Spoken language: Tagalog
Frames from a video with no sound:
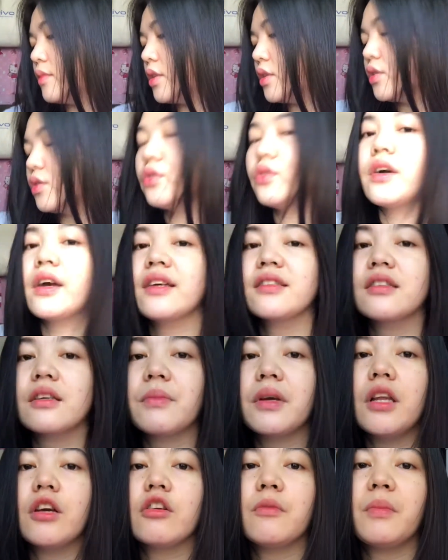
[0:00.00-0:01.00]
So guys,
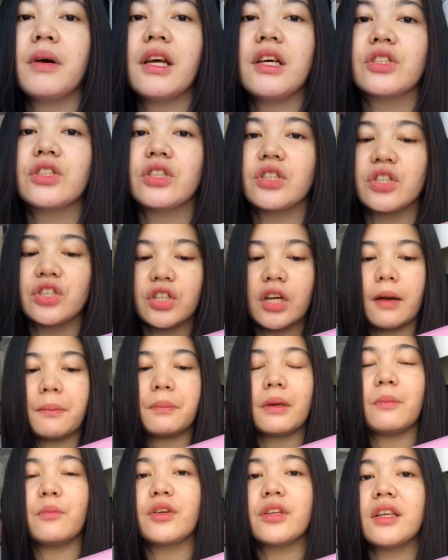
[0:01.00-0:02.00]
nabili ko pala siya sa
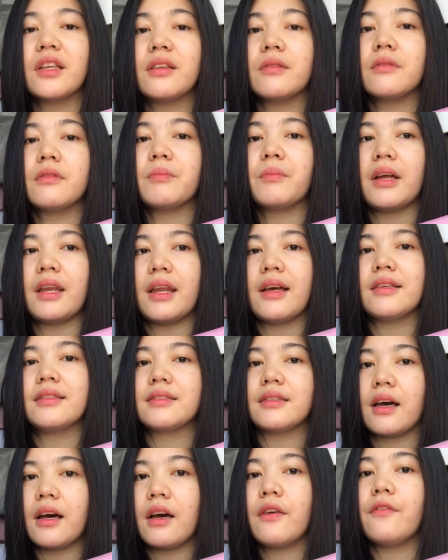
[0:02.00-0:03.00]
Shopee. Pwede naman pala
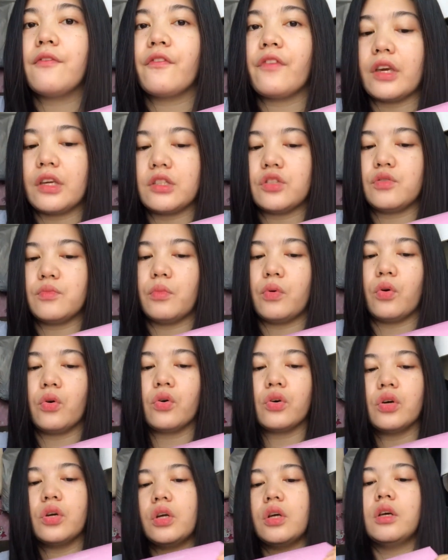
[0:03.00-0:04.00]
sa Facebook.
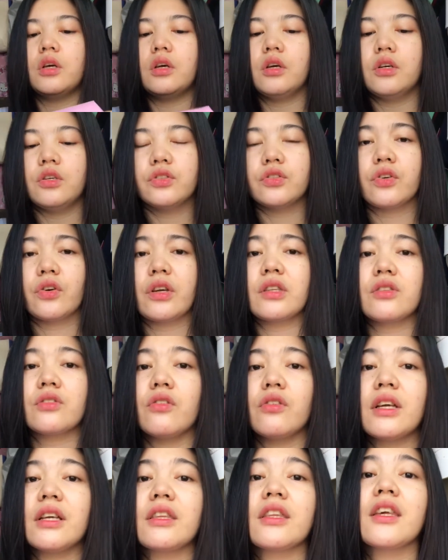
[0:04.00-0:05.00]
So it's
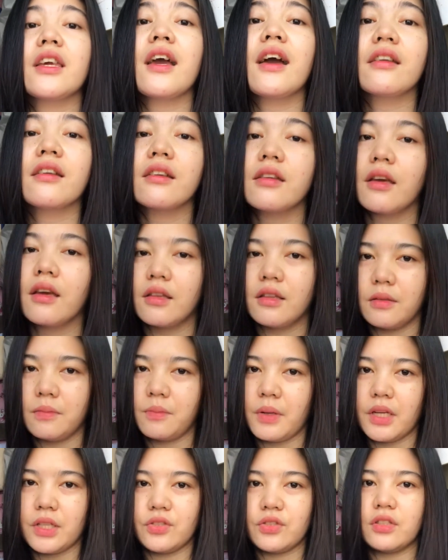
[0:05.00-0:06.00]
only 380
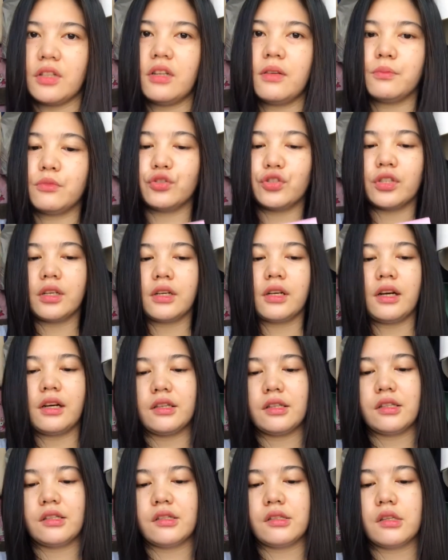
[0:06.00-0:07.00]
pesos lang po siya
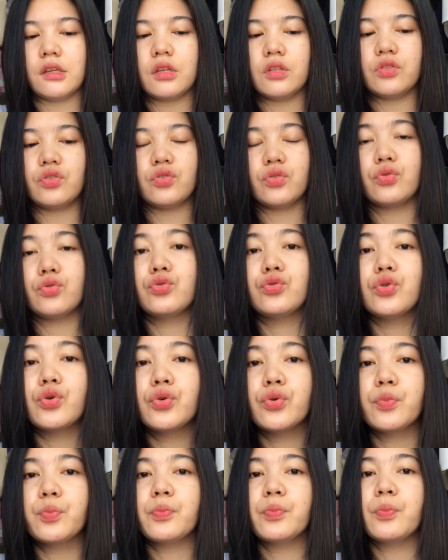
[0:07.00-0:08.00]
guys. So
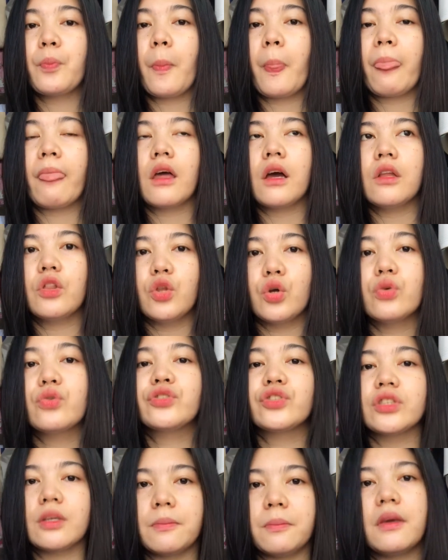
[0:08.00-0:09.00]
no no
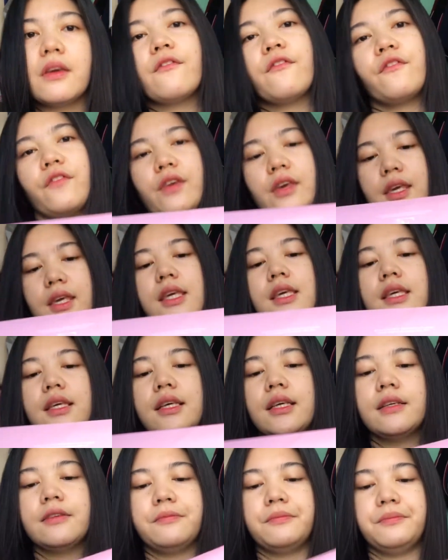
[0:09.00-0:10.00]
shipping fee.
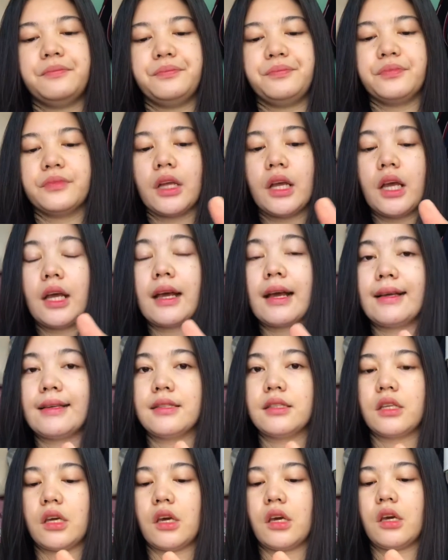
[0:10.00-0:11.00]

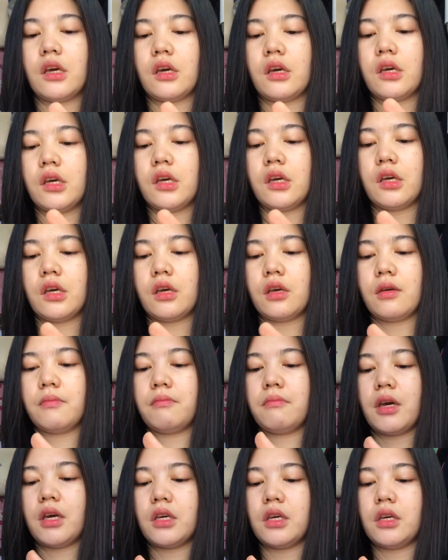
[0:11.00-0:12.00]
Kasi
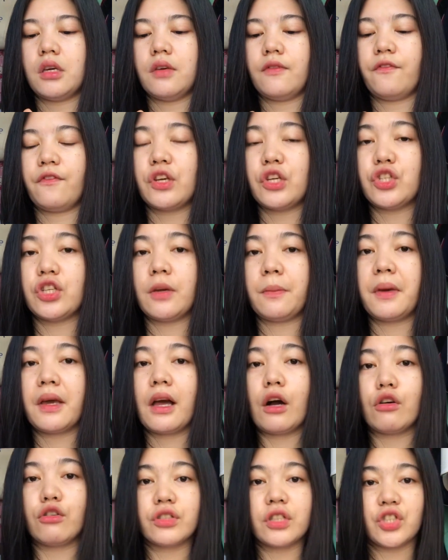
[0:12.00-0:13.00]
may free shipping
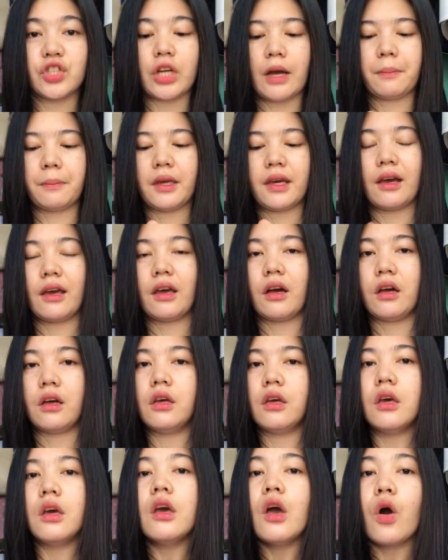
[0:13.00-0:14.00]
ako sa Shopee. Kaya
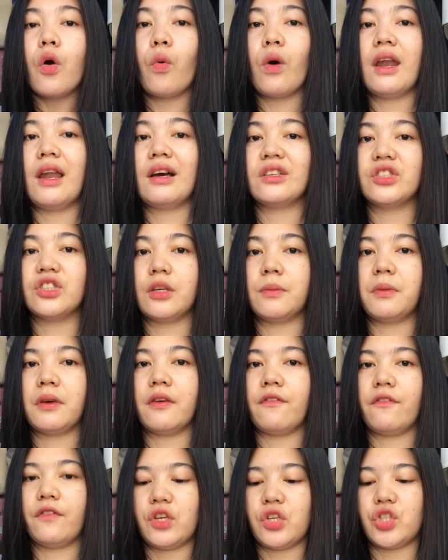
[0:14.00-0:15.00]
walang shipping
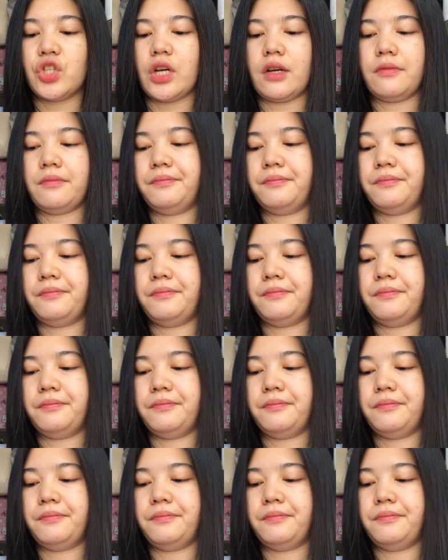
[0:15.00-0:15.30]
fee siya.